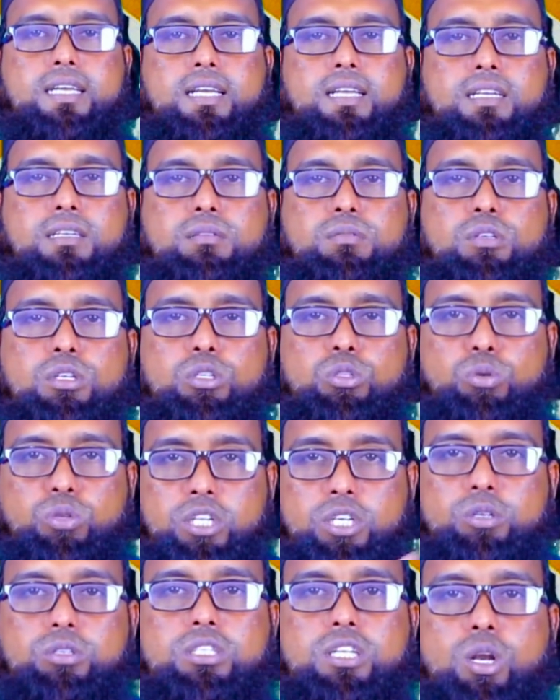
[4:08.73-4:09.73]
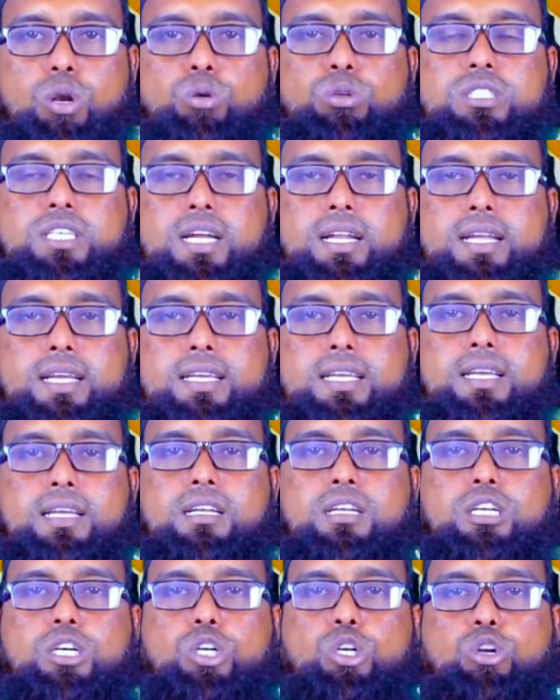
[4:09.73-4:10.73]
এই তরিকতের রোজা রেখে
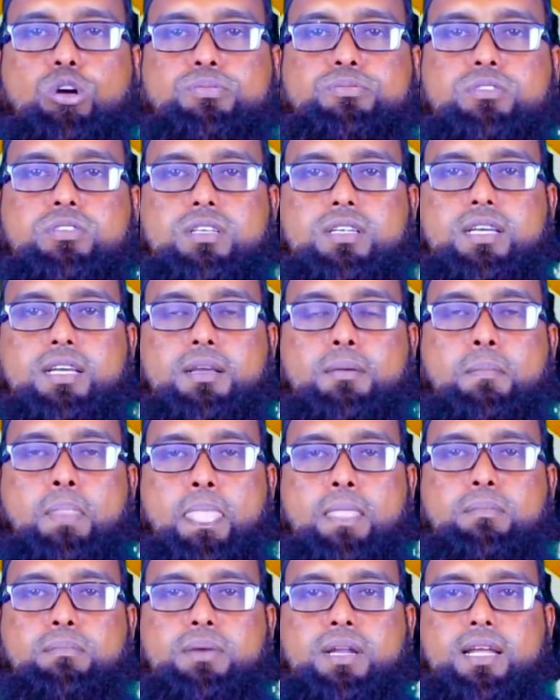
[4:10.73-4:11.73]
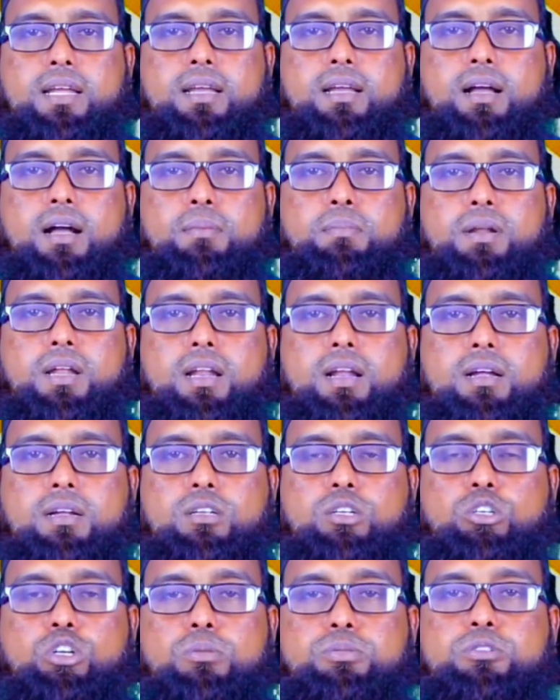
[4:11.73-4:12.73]
নফসকে মানে আপনার
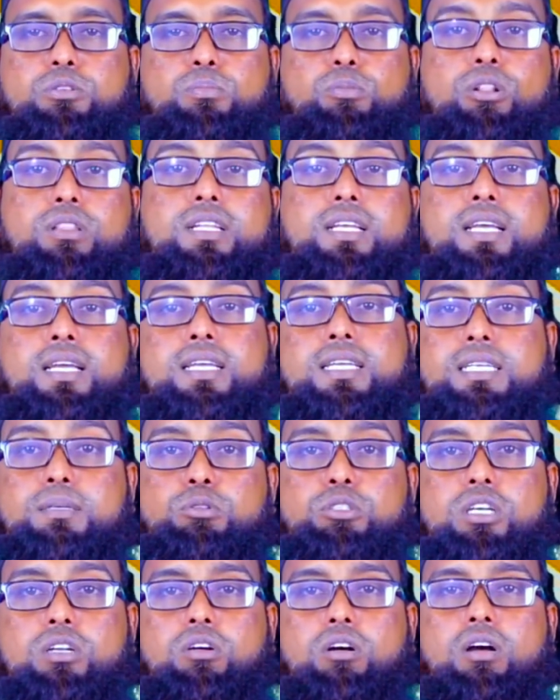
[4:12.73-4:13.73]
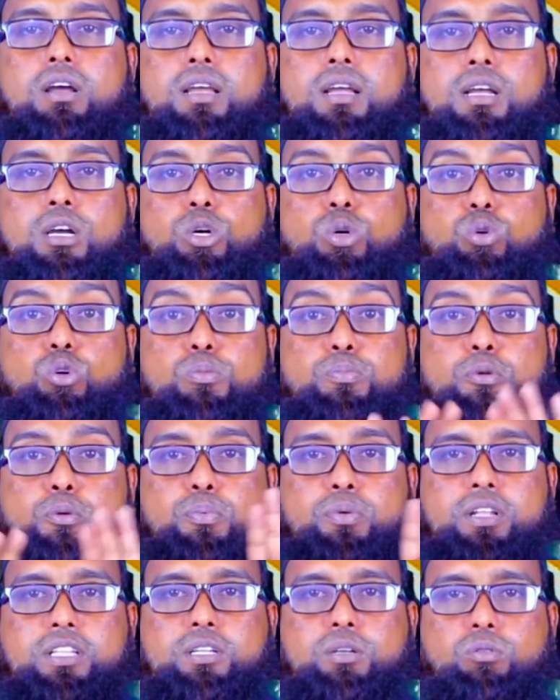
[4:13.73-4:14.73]
নফস বলতে কি বোঝানো হয়
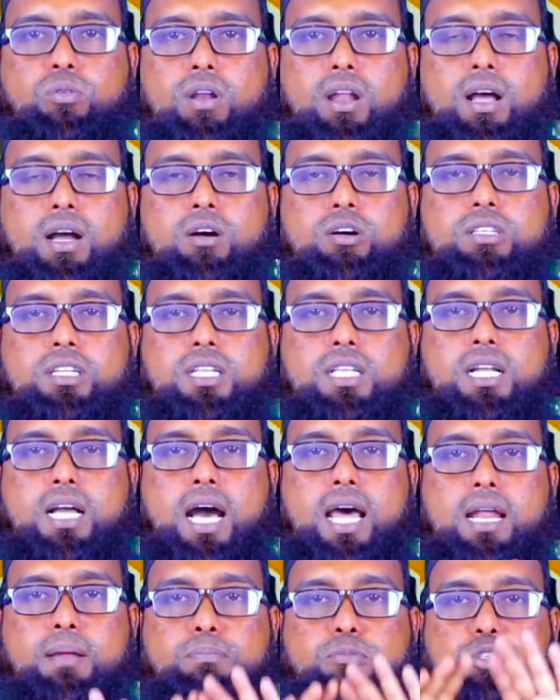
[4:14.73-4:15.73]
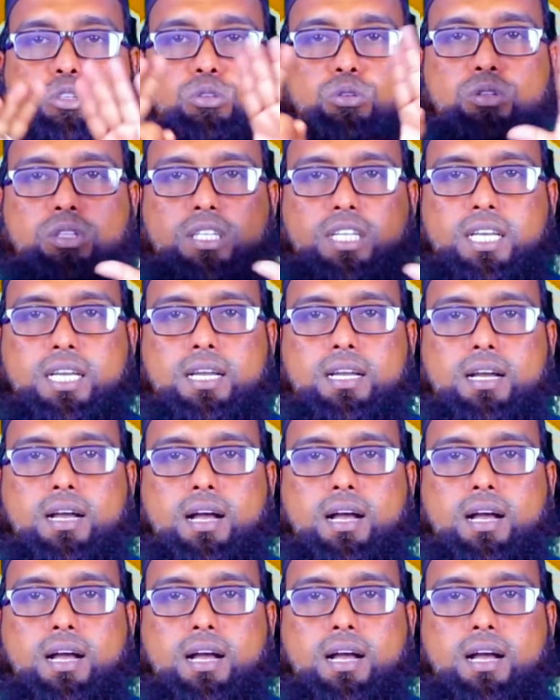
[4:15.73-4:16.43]
কুপ্রীতিগুলা অর্থাৎ খারাপ যত দিক